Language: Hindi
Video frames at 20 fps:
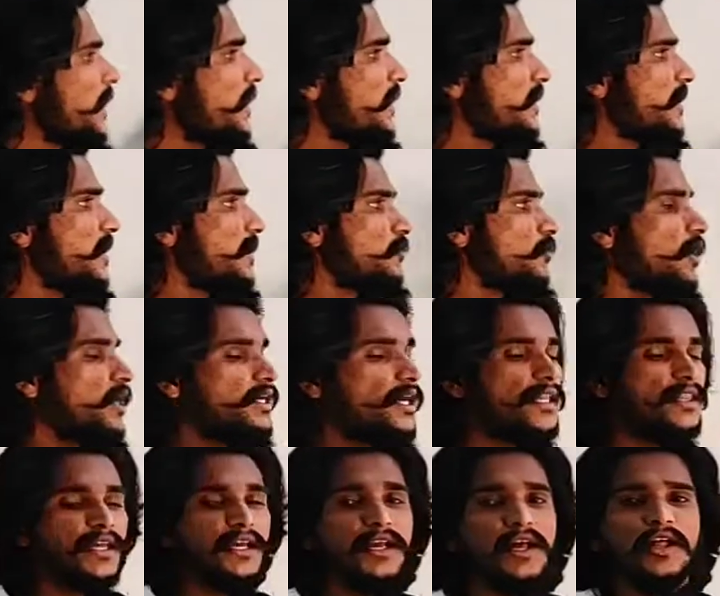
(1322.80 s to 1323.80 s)
प्लानारिया को
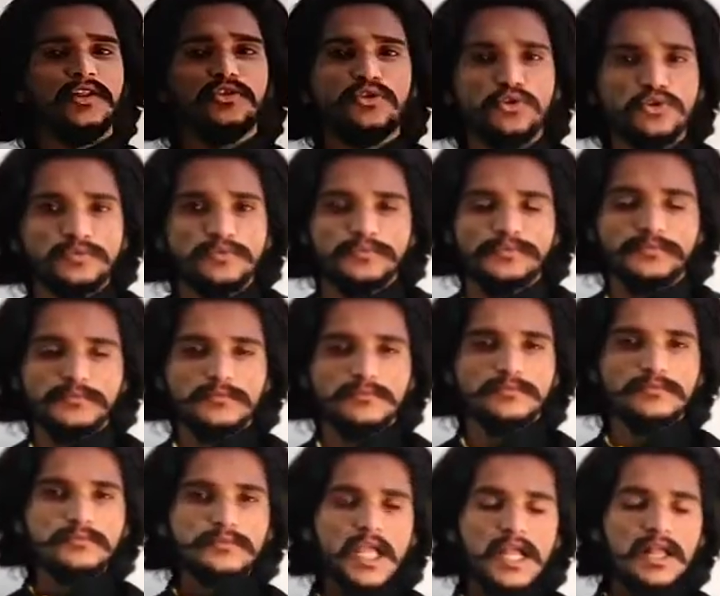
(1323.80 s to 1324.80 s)
हटाते हैं तो
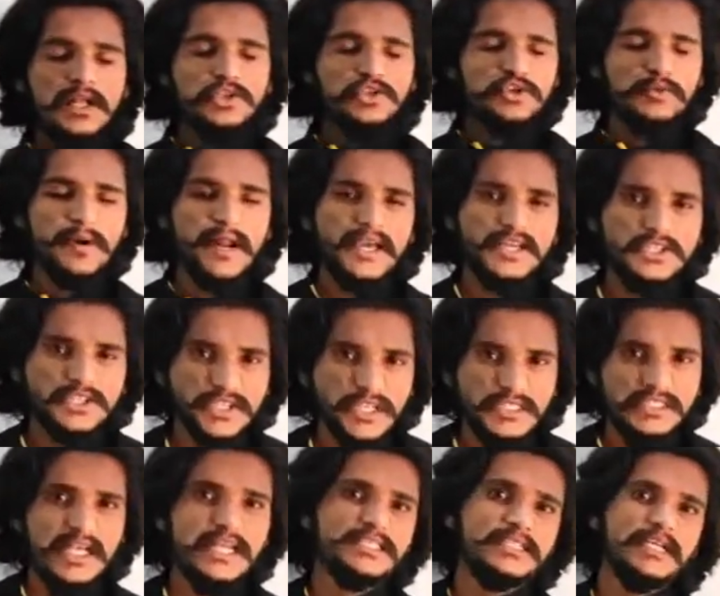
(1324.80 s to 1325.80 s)
चलो बड़ा इसी
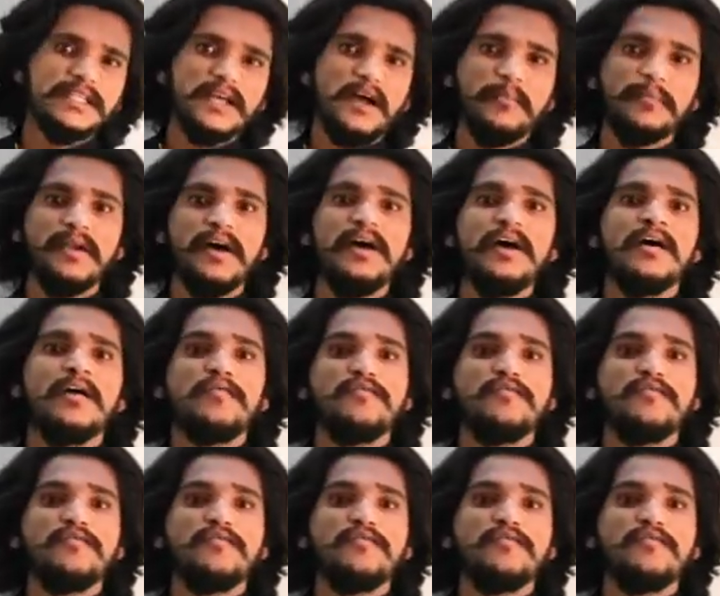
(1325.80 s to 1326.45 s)
के साथ साथ अपना